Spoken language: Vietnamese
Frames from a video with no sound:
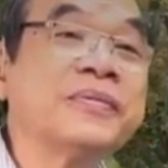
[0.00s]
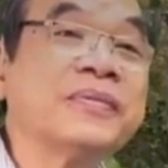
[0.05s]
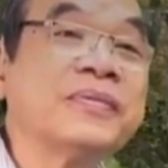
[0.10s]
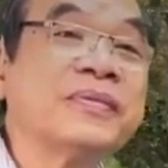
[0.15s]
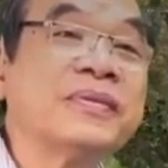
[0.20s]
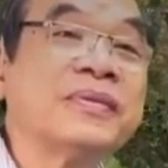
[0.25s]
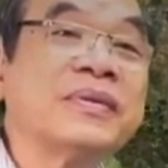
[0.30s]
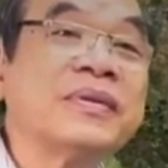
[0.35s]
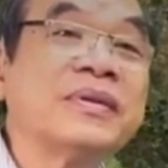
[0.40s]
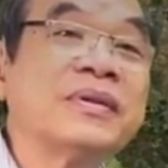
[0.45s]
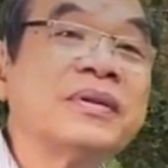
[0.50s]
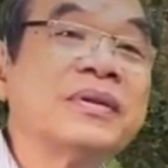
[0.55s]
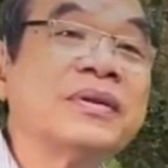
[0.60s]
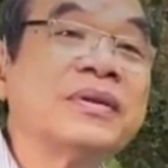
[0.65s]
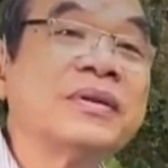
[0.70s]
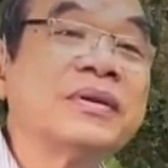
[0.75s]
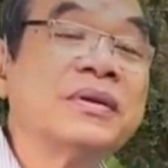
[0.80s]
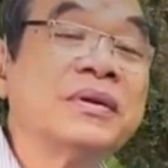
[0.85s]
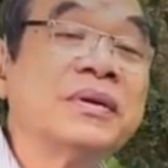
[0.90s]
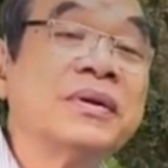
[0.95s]
cầm cái
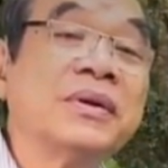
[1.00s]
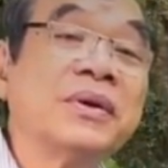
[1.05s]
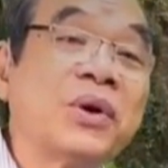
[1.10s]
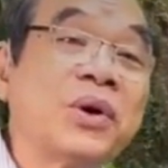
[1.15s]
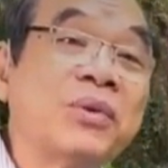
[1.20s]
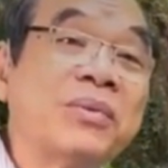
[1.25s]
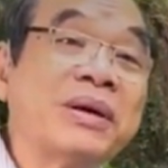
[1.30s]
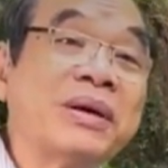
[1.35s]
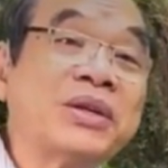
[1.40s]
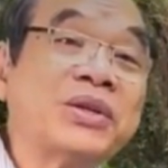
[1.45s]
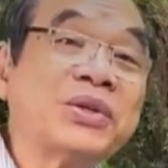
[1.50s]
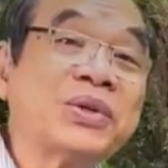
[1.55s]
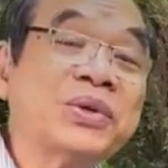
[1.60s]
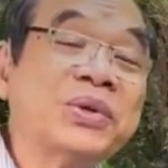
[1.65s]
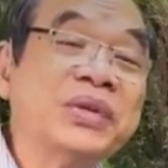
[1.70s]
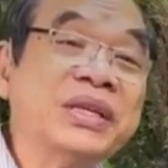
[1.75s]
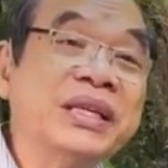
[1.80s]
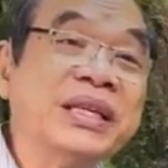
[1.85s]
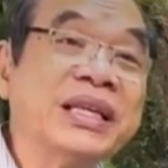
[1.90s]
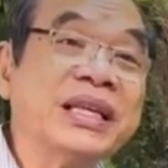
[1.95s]
gì để trao cho
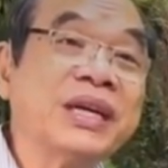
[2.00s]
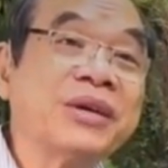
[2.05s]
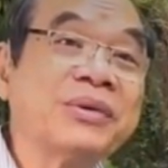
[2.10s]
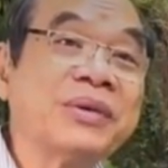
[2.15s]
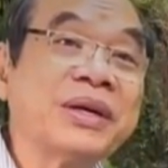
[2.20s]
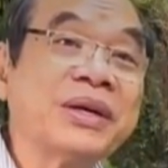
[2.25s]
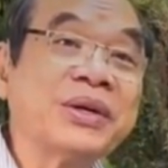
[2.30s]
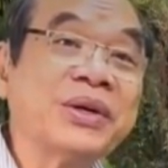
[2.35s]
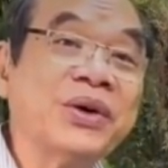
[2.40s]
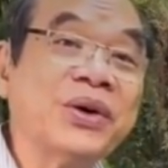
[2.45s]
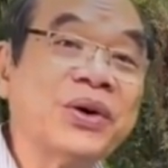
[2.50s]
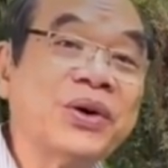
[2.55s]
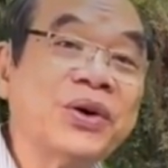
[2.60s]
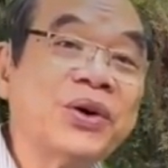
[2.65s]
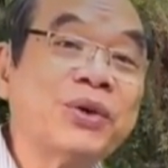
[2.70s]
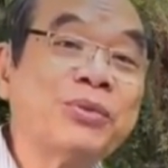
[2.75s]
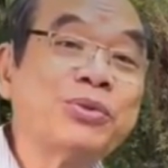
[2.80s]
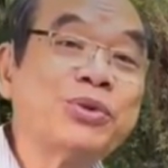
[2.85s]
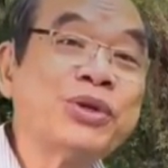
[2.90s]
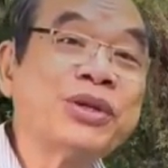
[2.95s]
mình,
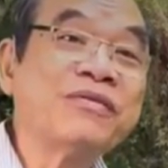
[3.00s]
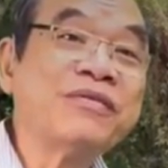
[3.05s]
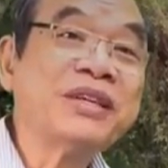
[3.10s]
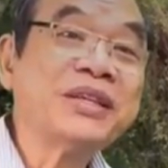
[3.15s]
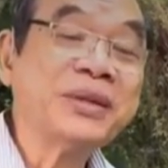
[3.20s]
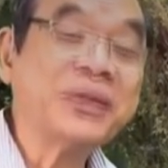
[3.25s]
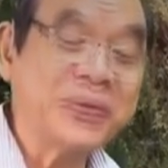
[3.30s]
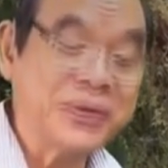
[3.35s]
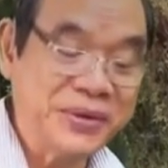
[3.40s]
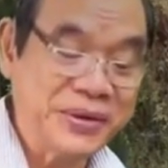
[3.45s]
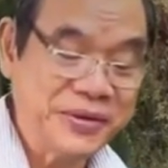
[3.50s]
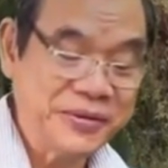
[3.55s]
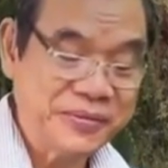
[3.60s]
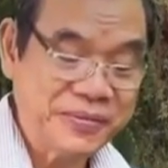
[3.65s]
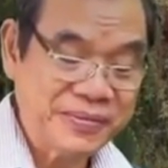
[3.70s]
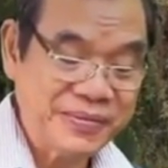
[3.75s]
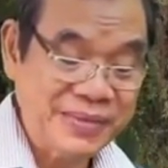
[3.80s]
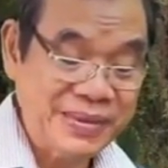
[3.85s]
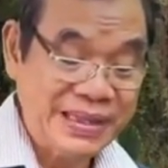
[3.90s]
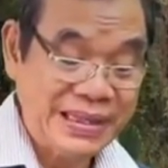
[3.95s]
bố thí
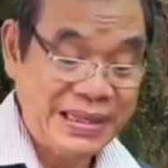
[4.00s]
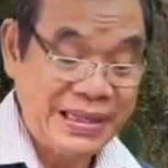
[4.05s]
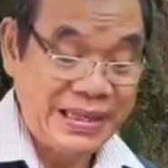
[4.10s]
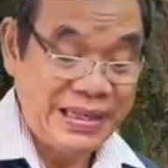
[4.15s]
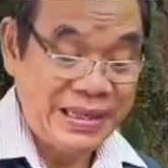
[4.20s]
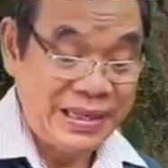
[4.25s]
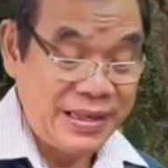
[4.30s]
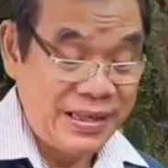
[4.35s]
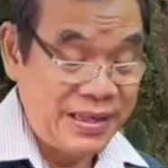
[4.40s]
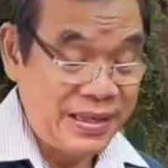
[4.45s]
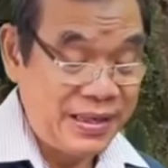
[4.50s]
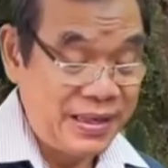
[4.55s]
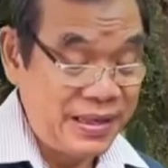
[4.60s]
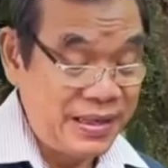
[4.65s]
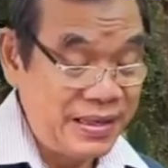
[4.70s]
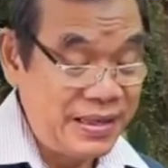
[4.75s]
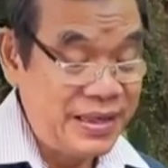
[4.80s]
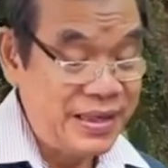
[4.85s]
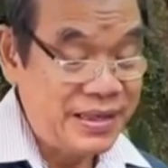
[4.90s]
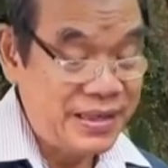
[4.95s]
cho người ăn xin,
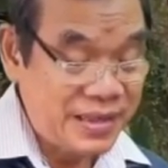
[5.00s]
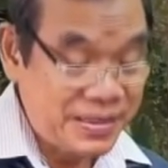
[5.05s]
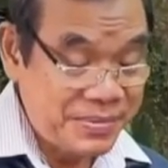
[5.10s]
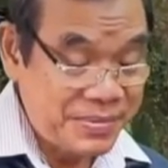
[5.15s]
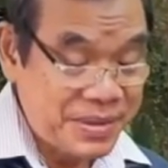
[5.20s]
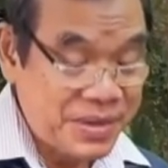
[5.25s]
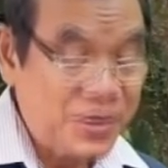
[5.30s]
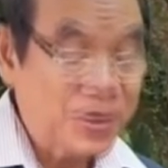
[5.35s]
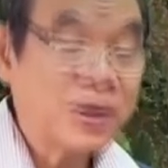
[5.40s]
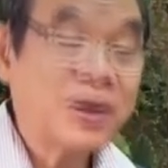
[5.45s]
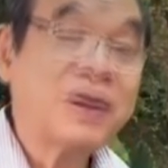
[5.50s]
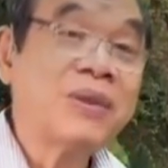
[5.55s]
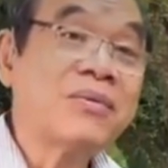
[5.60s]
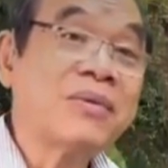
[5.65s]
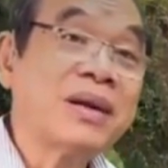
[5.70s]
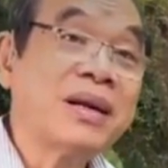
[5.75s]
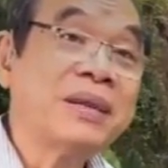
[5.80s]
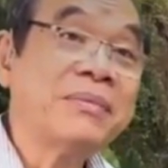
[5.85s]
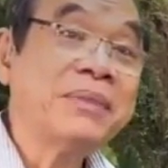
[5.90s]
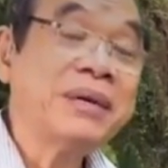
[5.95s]
ngược lại,
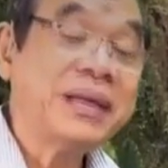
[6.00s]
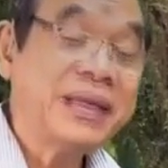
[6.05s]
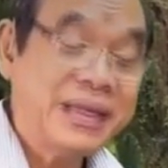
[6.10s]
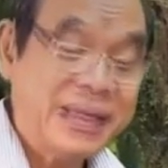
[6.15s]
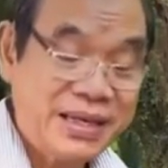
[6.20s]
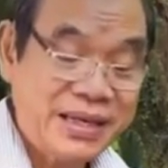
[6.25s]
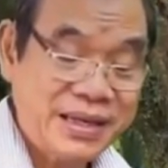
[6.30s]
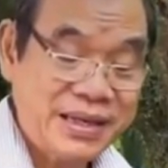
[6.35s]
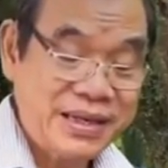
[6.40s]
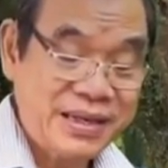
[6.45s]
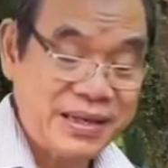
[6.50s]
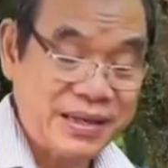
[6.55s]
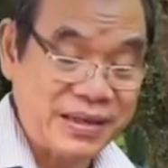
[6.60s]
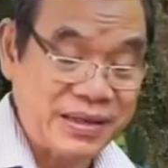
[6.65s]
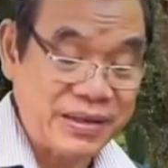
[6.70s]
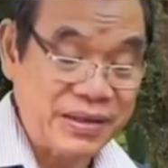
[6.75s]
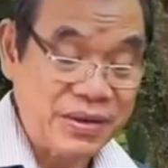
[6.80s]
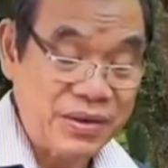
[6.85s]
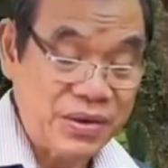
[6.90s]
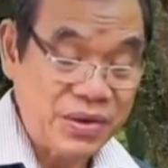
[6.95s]
nhà
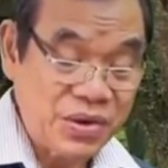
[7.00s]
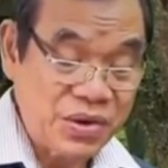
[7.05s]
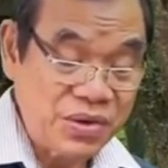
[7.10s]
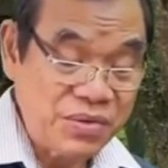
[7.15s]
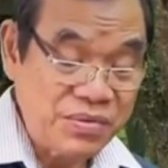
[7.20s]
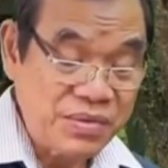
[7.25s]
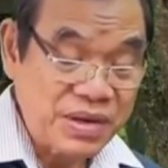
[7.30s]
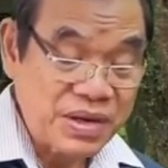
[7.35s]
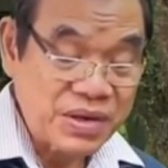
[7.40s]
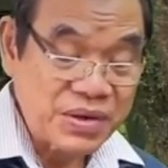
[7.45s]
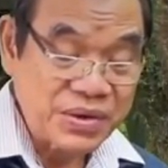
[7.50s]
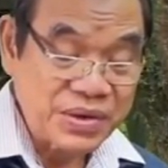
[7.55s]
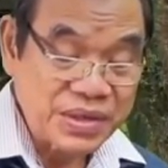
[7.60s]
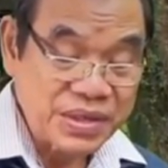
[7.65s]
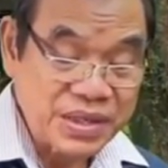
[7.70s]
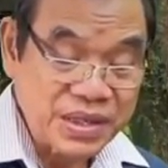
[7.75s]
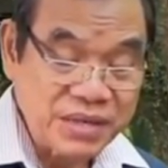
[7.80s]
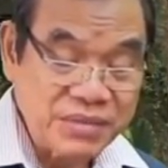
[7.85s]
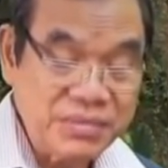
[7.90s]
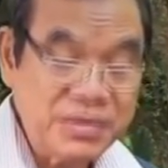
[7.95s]
vua lại đưa
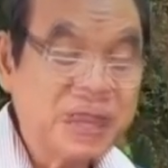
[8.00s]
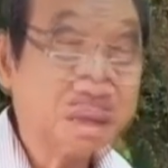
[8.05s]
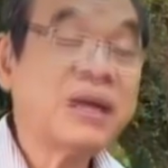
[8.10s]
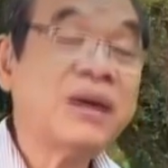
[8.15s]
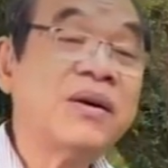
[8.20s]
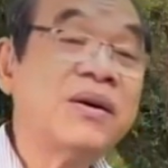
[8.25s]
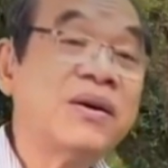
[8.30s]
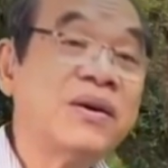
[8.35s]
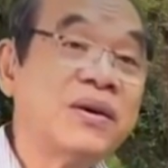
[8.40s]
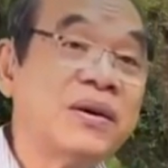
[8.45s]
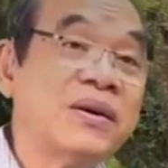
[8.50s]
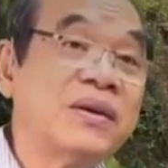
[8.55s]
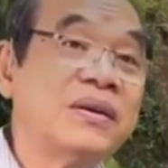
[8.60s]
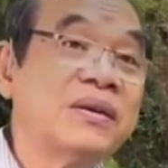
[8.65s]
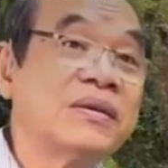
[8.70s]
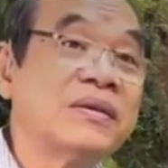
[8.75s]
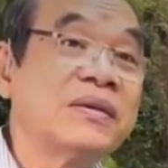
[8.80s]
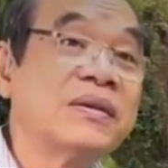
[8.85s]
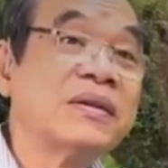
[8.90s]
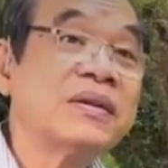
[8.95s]
tay ra
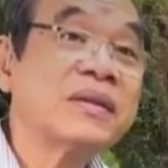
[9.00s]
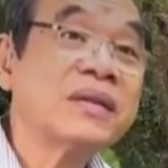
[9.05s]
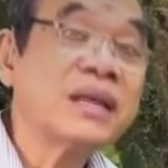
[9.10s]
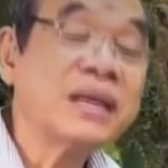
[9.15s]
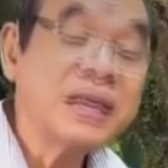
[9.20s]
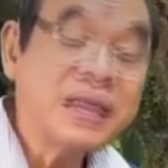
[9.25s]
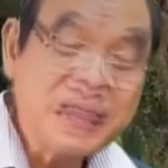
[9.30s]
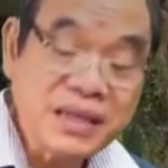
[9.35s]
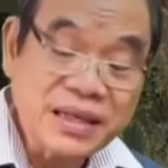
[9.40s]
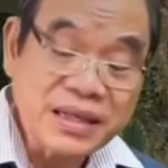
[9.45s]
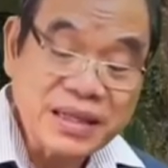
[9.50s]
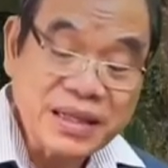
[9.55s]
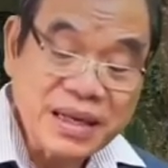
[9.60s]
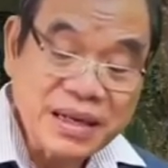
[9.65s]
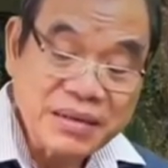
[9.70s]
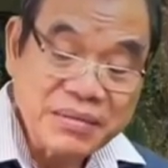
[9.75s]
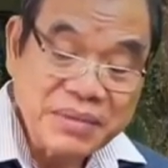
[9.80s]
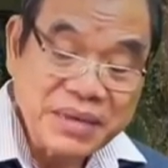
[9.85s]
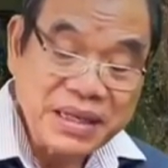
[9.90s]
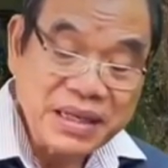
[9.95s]
xin người
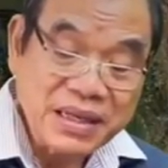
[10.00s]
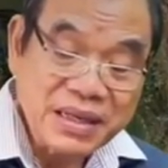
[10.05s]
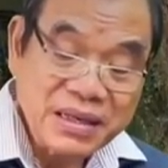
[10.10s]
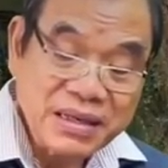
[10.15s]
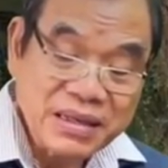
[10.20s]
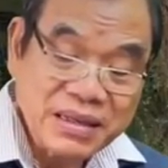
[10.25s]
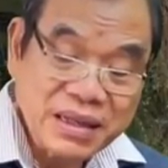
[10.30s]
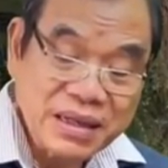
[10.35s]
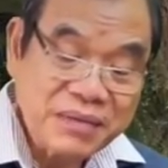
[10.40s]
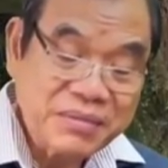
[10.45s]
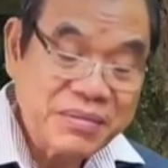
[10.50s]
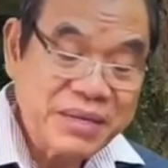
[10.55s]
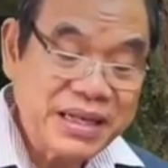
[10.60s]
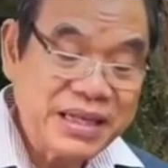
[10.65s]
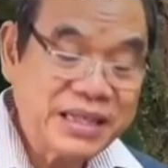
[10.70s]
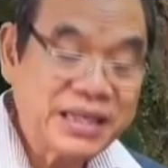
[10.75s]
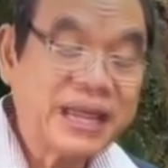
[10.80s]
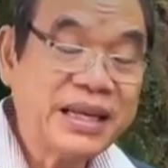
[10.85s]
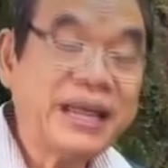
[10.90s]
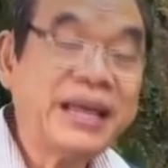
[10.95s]
ăn xin
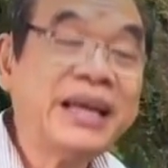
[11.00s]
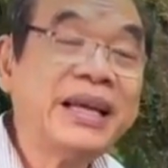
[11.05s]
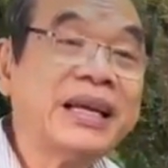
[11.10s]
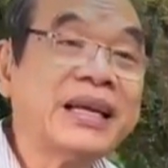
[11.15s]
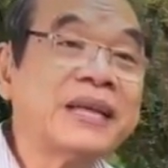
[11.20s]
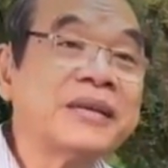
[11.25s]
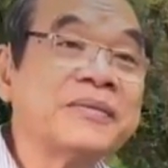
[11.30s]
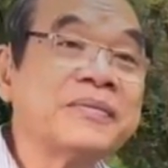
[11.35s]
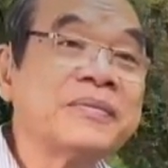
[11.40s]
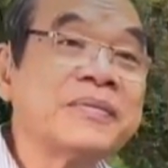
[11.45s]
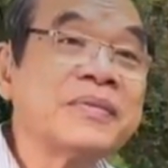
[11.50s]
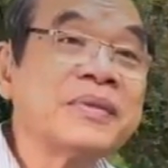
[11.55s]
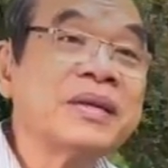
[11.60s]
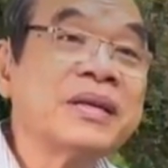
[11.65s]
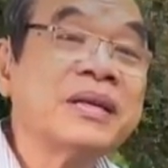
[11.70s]
bố thí cho mình.